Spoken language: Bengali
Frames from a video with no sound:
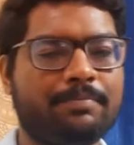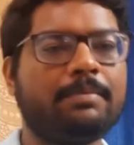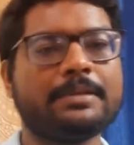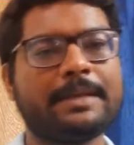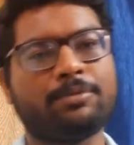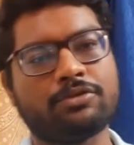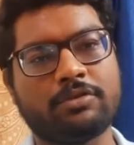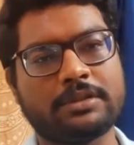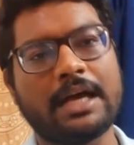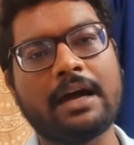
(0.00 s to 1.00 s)
সে প্রসঙ্গ
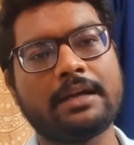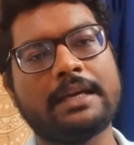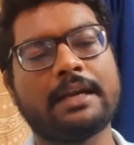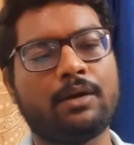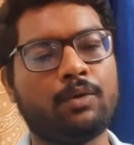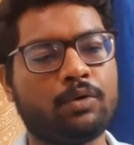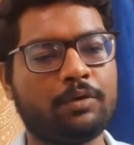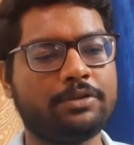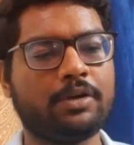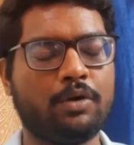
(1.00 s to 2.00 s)
থাক এটা একটা অন্য
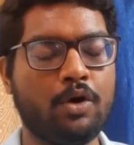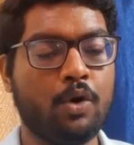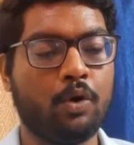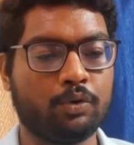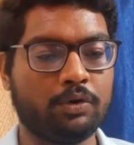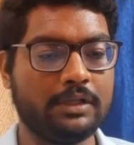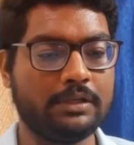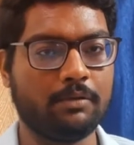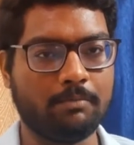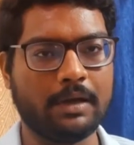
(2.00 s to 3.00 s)
বিষয় অন্য দিন
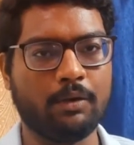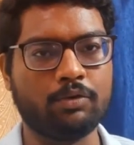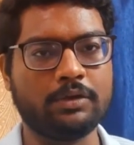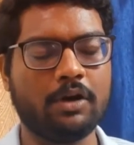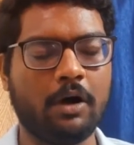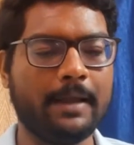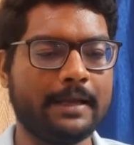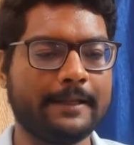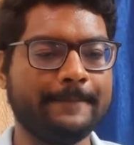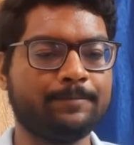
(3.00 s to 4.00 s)
মানে অন্য দিন হবে আর
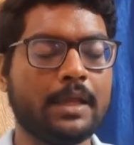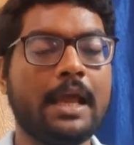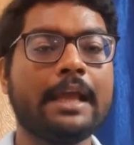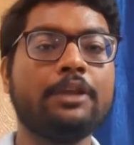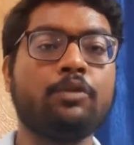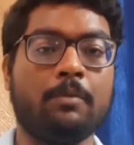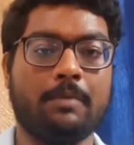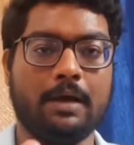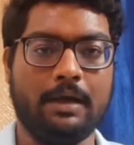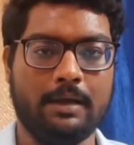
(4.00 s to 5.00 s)
কি কিন্তু
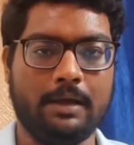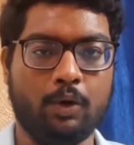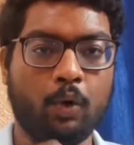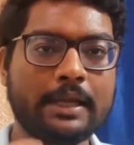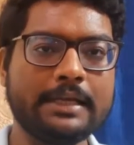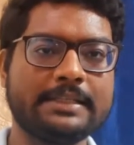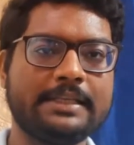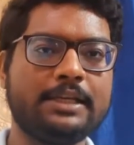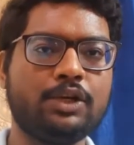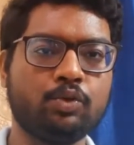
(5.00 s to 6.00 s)
লোকির
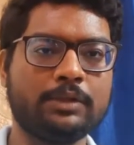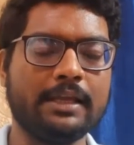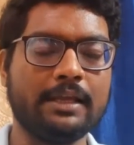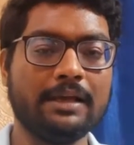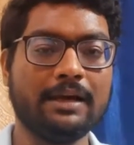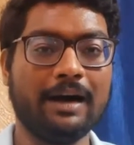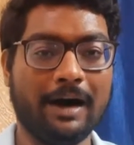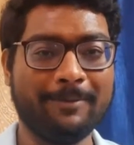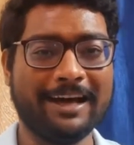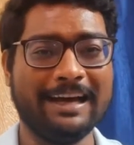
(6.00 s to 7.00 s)
সিজন টুতে
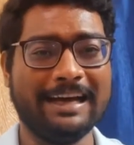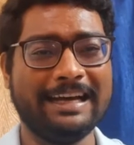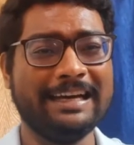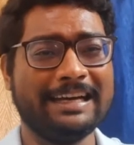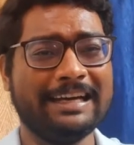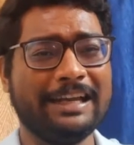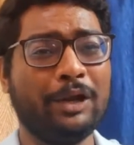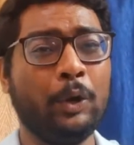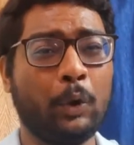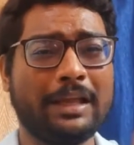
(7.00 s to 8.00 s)
আমরা
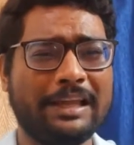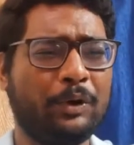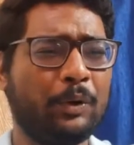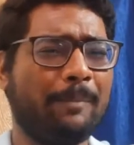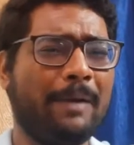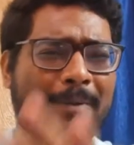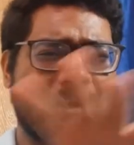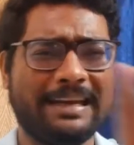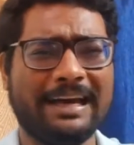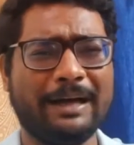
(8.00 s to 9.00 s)
লোকি গোটা
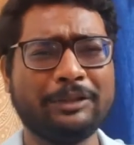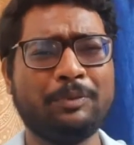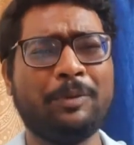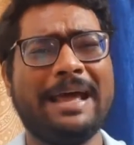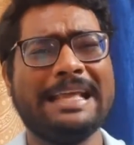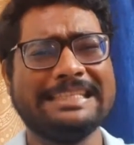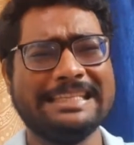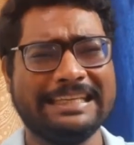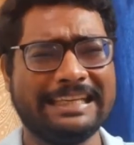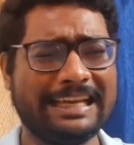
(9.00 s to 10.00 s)
ব্যাপারটা তো পুরো
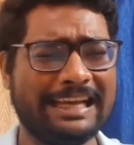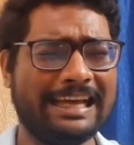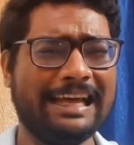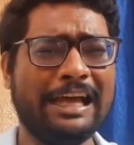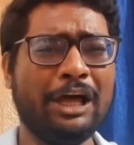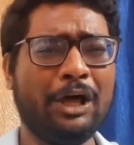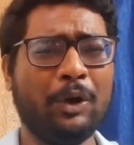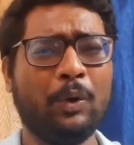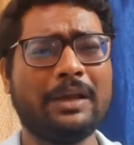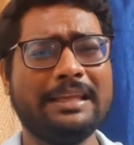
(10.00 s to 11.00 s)
ম্যাজিক হ্যাঁ
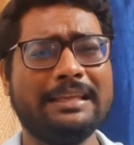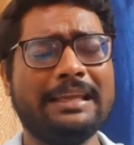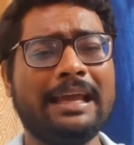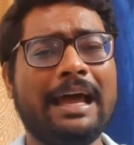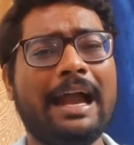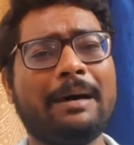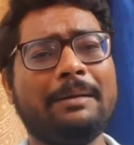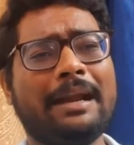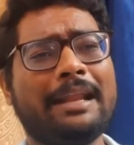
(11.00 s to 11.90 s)
লোকি এটা একটা